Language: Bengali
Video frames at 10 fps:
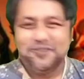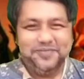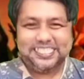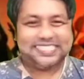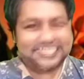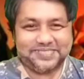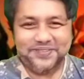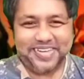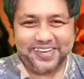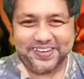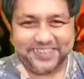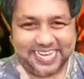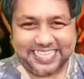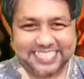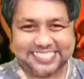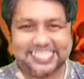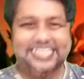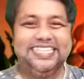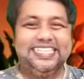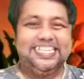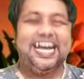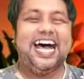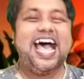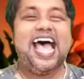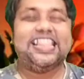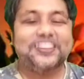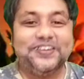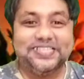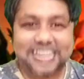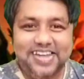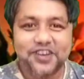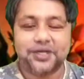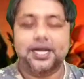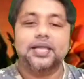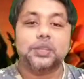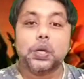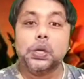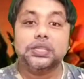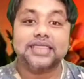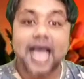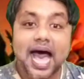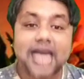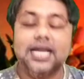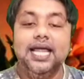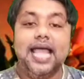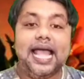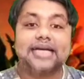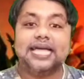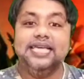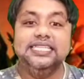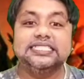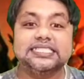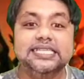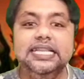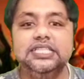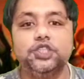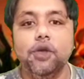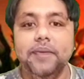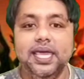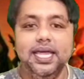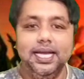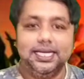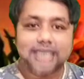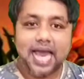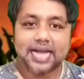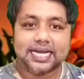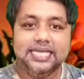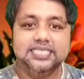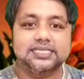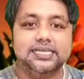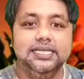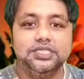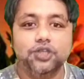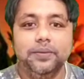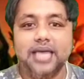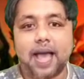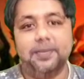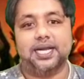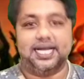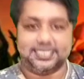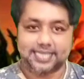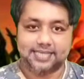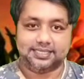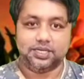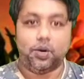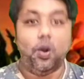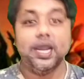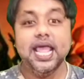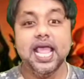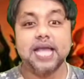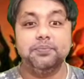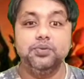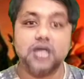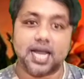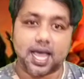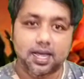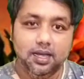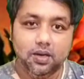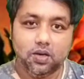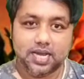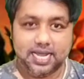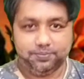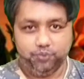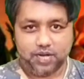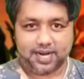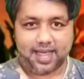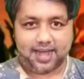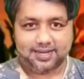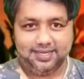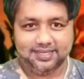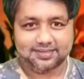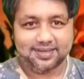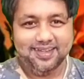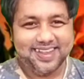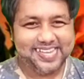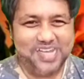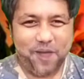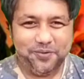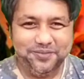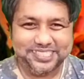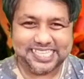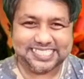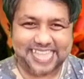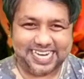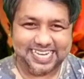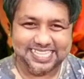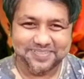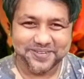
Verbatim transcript: বিশেষ কিছু মনে করো না ঠিক আছে তো যাই হোক তো তার একটা স্টিল ছবি তার একটা স্টিল ছবি আমার কাছে আছে অনেক পুরানা অনেক পুরানা ঠিক আছে কি অপবিশ্বাস দেখিয়ে দিব